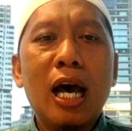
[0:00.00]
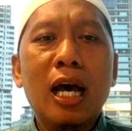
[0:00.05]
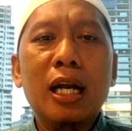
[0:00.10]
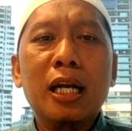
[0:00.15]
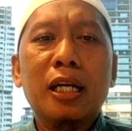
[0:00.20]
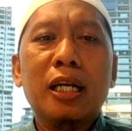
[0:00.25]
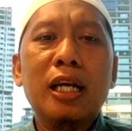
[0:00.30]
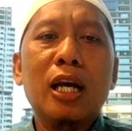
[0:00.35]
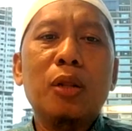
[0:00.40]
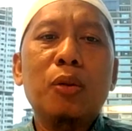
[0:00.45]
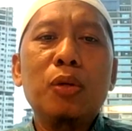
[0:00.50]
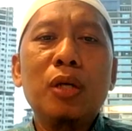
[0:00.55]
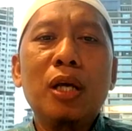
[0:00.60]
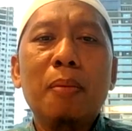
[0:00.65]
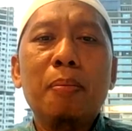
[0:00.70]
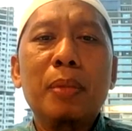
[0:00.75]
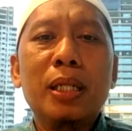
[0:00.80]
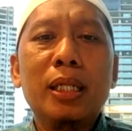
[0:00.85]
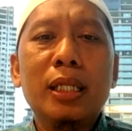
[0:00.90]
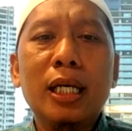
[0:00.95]
harga itu
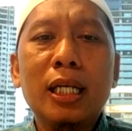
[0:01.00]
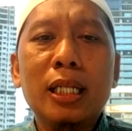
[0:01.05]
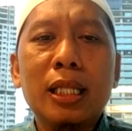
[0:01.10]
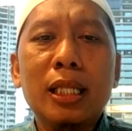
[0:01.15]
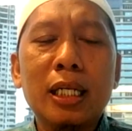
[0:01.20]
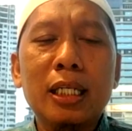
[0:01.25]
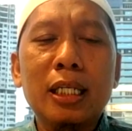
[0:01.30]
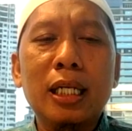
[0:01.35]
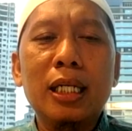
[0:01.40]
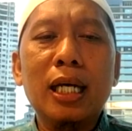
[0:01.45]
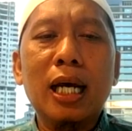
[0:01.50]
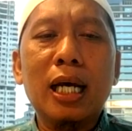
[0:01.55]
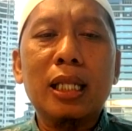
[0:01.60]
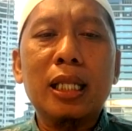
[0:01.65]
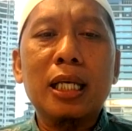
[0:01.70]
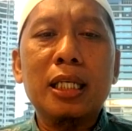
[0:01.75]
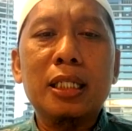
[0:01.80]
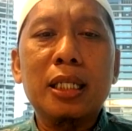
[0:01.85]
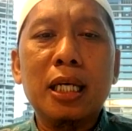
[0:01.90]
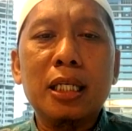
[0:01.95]
yang penting terjadi
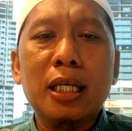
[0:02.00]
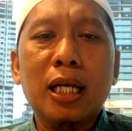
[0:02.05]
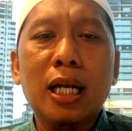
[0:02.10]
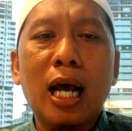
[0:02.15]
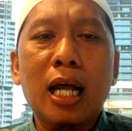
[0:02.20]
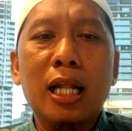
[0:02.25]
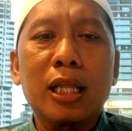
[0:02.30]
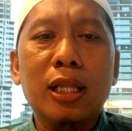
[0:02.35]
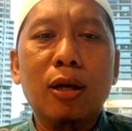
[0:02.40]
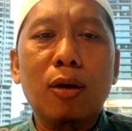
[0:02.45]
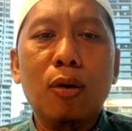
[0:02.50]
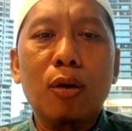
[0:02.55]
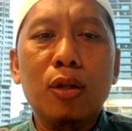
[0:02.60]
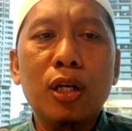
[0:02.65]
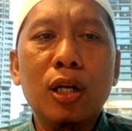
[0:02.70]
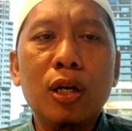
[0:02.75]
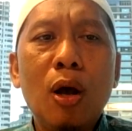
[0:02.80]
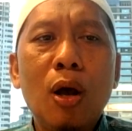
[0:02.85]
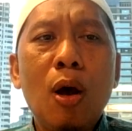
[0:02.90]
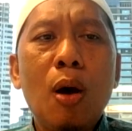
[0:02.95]
atas dasar
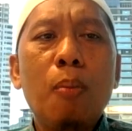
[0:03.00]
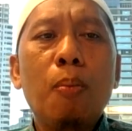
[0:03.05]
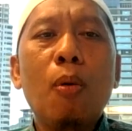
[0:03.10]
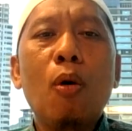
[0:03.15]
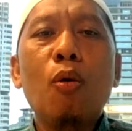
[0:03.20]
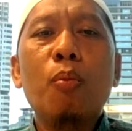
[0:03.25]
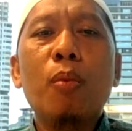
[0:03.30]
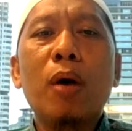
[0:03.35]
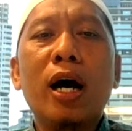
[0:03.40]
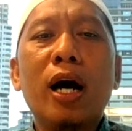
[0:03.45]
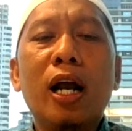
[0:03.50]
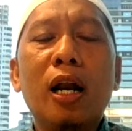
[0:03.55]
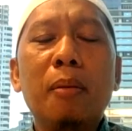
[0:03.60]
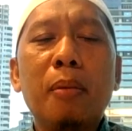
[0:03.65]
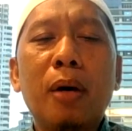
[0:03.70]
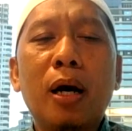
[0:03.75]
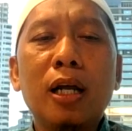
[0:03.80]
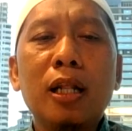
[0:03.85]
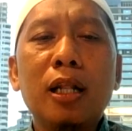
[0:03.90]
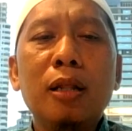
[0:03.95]
antarodin, mau mahal
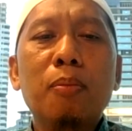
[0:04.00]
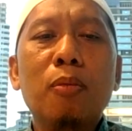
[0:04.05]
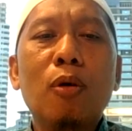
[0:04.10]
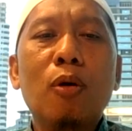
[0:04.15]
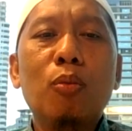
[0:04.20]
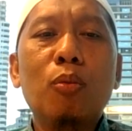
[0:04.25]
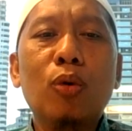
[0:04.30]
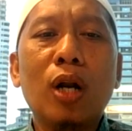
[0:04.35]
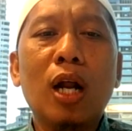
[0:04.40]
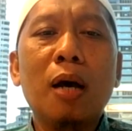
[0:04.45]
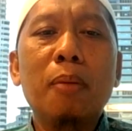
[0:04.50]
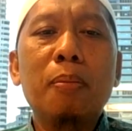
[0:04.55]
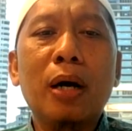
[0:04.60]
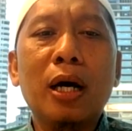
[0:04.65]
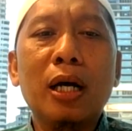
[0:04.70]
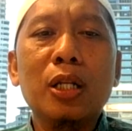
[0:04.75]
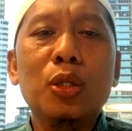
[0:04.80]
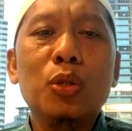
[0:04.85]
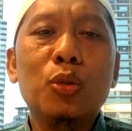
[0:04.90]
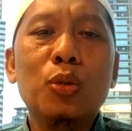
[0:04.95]
banget, mau murah
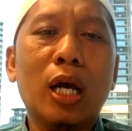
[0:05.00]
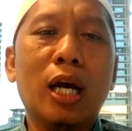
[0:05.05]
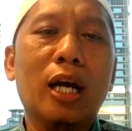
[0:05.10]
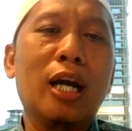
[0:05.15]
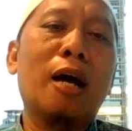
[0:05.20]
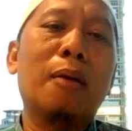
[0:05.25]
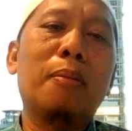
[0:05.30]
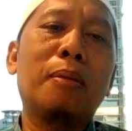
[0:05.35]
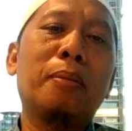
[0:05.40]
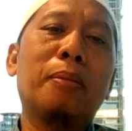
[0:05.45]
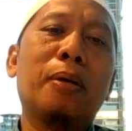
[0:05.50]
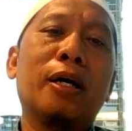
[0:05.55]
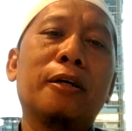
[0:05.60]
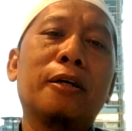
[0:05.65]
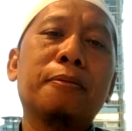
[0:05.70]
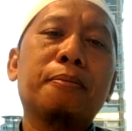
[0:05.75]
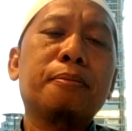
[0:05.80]
banget juga nggak apa-apa.